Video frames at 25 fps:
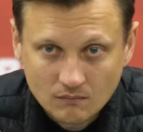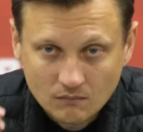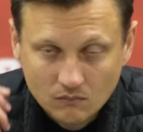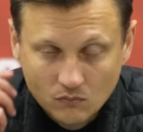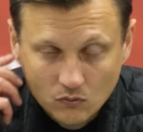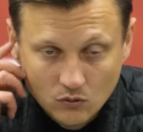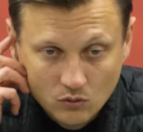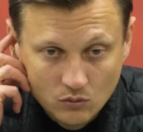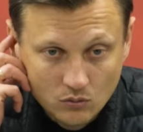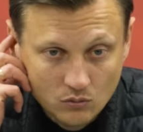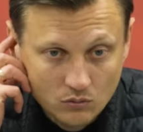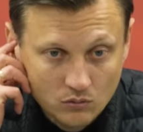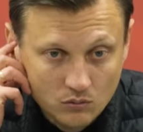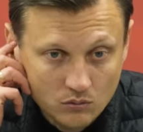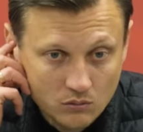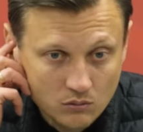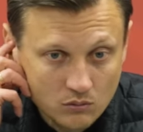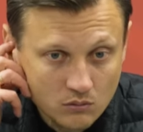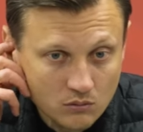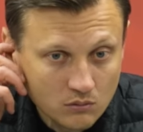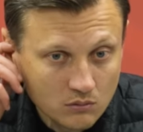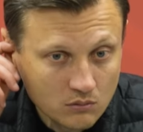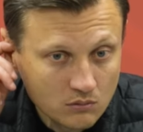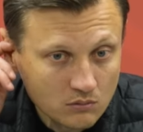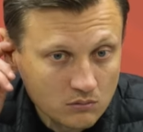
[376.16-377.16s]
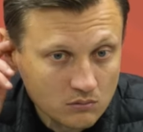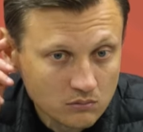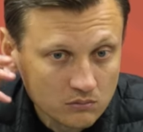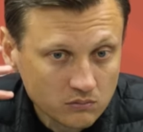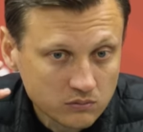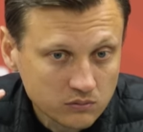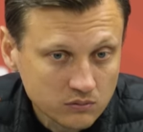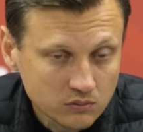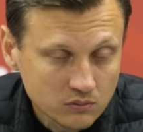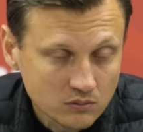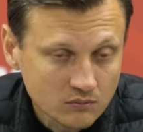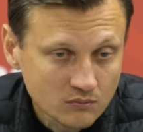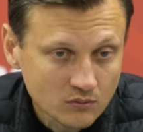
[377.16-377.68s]
Но
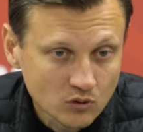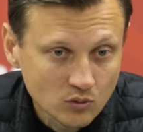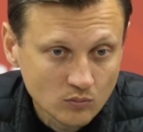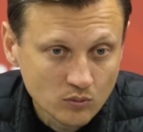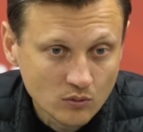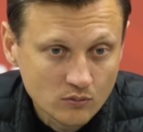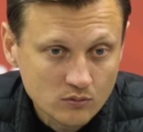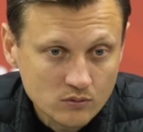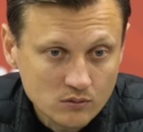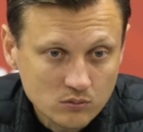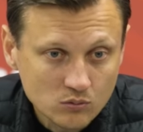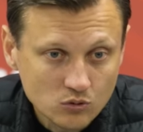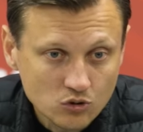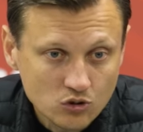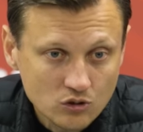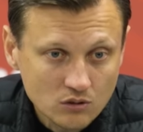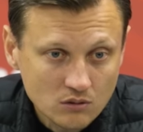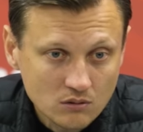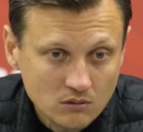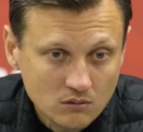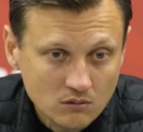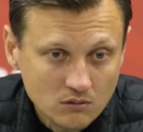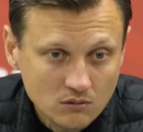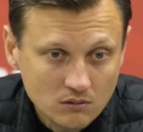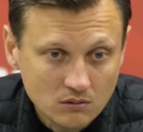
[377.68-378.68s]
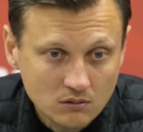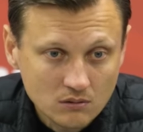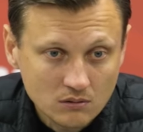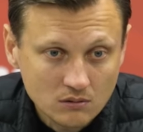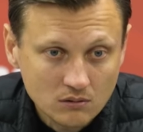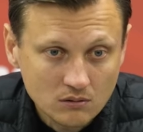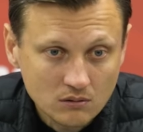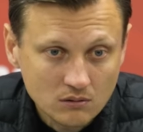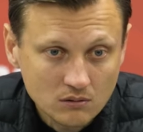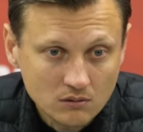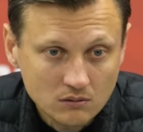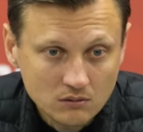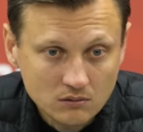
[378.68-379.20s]
в любом случае,
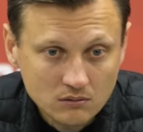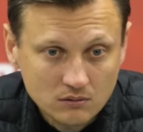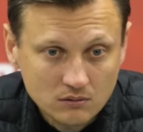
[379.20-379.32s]
э,